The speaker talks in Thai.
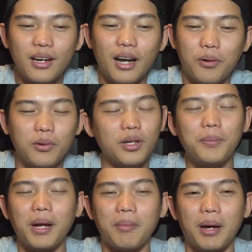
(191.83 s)
ก็นั่นคุณก็ต้
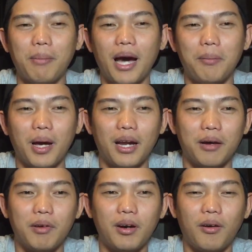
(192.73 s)
องมาทำการบ้านมา
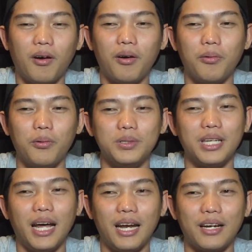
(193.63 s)
นะครับว่า อ๋อคุณควร
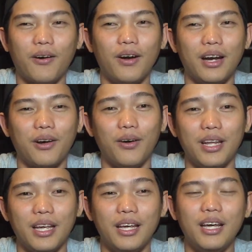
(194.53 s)
จะแน่นข้อนั้นข้อ
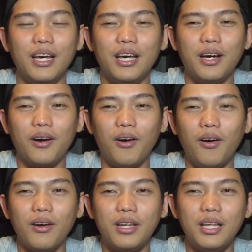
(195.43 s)
นี้
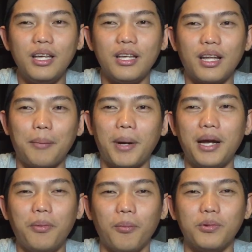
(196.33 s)
ข้อที่ถัดมา
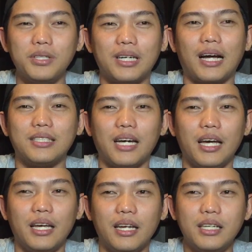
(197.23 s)
ที่ผมรู้สึกหนักใจ
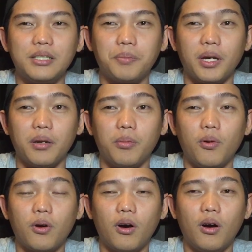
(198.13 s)
น่าจะเป็นพ
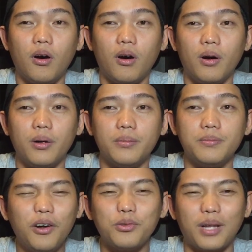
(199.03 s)
วกข้อ
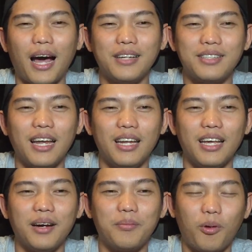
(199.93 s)
ข้อสุดท้ายสตา
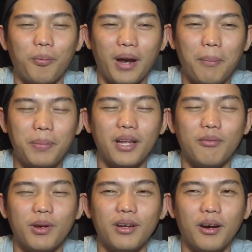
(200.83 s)
เลียผมไม่นับผิด
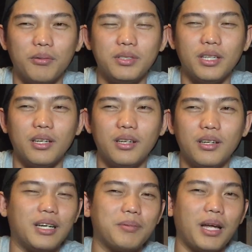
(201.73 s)
เว้ยเอาจริง
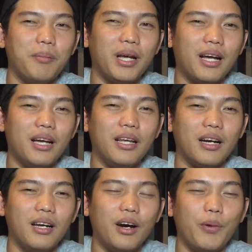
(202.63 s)
อย่างกัปตันเมกไออ
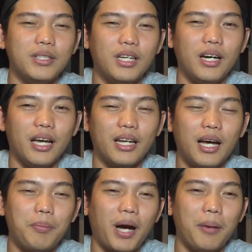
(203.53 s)
ย่างเรื่องอเวนเจอร์เงี้ย
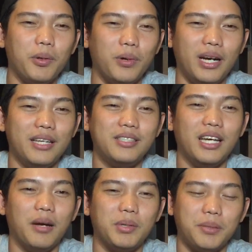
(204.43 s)
ถ้าใครไปดูในรี
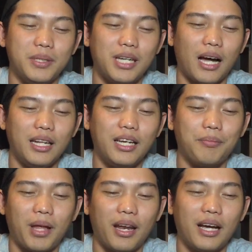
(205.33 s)
ซีนมันจะมีฉากที่
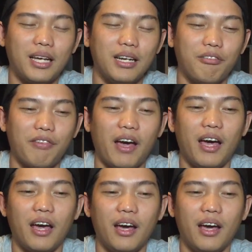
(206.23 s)
กัปตันนั่งกินกาแฟ